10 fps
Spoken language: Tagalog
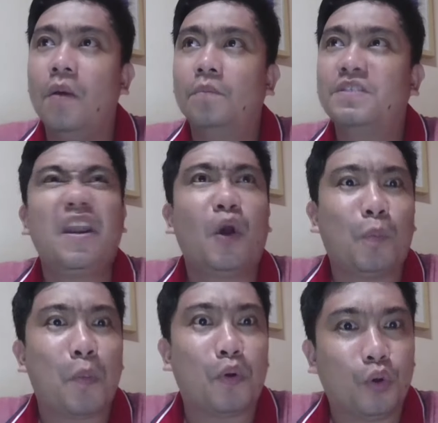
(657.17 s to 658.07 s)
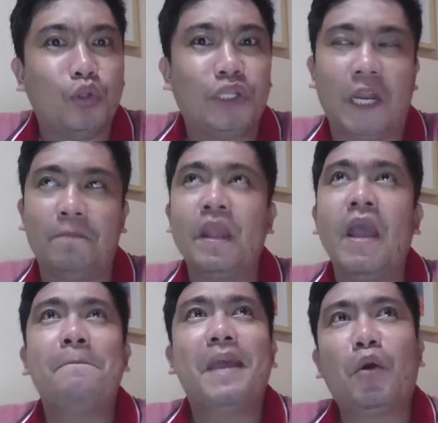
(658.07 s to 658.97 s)
Sana ko pupulutin.
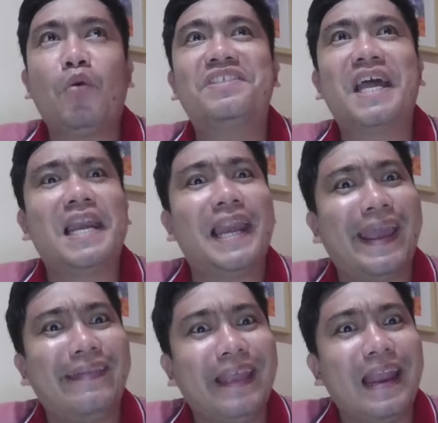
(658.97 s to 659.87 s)
Pero kung sa Leyte